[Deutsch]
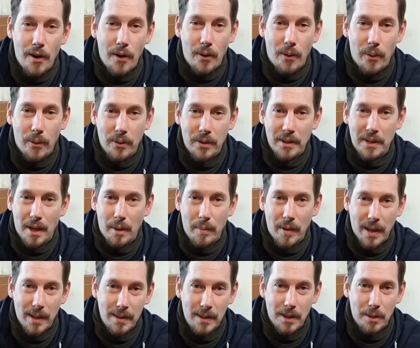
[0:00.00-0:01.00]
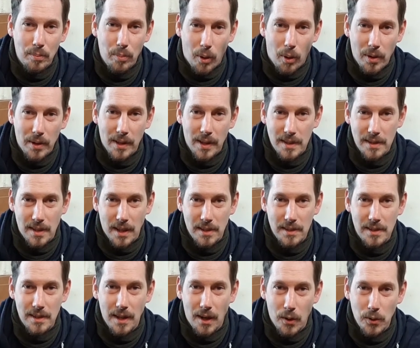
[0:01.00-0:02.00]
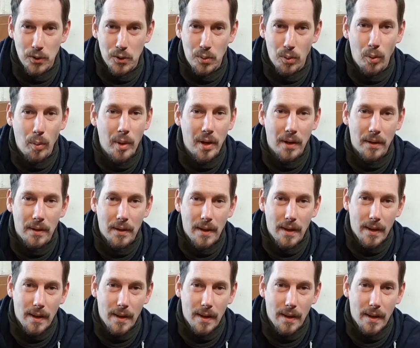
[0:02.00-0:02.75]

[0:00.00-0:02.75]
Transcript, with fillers: Und ich habe richtig Bock, das Ganze auszuprobieren.